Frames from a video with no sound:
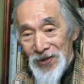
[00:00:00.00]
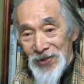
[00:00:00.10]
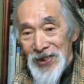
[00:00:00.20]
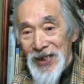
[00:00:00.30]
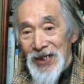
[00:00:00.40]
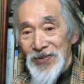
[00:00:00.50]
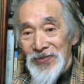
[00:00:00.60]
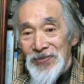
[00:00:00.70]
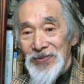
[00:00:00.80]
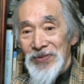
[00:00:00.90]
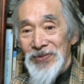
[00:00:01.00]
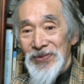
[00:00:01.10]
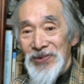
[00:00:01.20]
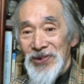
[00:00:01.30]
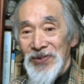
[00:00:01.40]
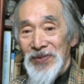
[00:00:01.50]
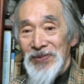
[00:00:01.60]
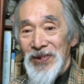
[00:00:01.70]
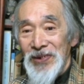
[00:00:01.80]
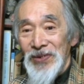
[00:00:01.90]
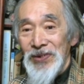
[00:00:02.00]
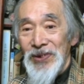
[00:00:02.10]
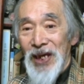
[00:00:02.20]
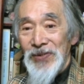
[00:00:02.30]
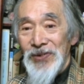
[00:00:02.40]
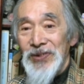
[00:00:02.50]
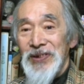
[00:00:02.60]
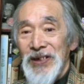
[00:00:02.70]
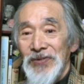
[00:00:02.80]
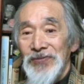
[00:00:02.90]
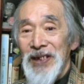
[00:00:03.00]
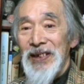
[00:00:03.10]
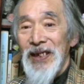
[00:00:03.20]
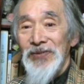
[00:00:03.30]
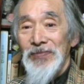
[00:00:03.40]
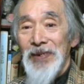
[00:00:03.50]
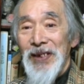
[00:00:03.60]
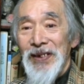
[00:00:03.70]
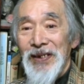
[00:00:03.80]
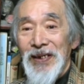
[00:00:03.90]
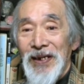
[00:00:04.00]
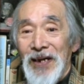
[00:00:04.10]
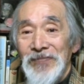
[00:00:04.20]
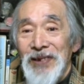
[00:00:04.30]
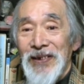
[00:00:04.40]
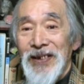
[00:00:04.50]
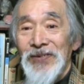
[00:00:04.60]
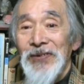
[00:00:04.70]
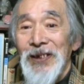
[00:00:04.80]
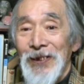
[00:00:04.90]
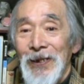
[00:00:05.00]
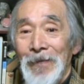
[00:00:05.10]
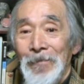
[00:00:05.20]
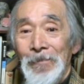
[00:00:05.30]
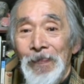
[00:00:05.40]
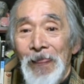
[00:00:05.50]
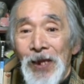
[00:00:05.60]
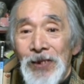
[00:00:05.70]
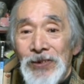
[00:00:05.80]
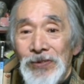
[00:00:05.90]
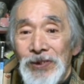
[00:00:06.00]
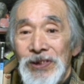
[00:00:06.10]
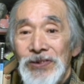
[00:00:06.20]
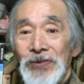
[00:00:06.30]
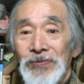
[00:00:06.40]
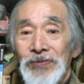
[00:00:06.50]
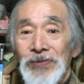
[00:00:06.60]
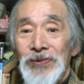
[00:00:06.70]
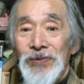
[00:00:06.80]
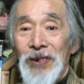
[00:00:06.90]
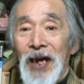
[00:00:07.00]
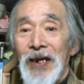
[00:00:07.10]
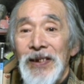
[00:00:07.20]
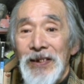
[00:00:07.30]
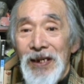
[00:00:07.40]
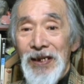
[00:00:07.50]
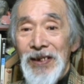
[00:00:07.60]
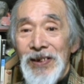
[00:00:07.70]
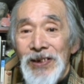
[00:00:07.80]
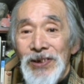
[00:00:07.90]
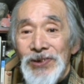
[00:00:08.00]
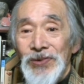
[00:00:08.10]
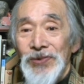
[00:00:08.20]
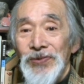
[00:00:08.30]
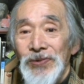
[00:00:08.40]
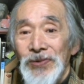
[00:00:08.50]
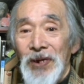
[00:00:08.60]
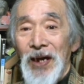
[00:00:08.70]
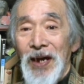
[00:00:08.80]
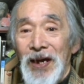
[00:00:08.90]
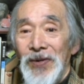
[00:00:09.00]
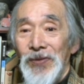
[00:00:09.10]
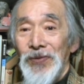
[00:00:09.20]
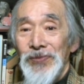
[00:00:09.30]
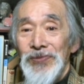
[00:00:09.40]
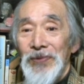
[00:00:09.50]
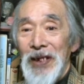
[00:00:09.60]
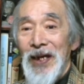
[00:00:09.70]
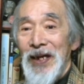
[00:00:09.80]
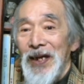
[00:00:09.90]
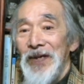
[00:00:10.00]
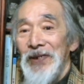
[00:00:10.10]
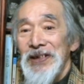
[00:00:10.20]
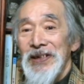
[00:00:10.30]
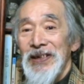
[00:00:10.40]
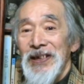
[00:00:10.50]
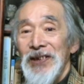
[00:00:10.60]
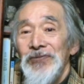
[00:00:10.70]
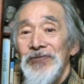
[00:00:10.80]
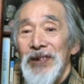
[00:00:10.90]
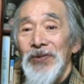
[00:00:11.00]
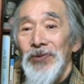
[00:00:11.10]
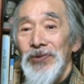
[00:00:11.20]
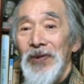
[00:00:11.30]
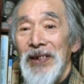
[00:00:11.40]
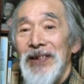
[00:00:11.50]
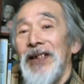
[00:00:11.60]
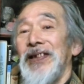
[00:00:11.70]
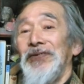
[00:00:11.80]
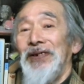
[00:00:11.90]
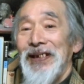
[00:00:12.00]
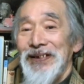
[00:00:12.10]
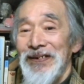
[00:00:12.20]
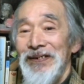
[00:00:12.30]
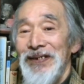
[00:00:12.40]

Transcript: ほんで結局義経を討てっていう命令が下った時にその一族の中でなそういうことが起こるのは嘆かわしいって言うて断ったっていう話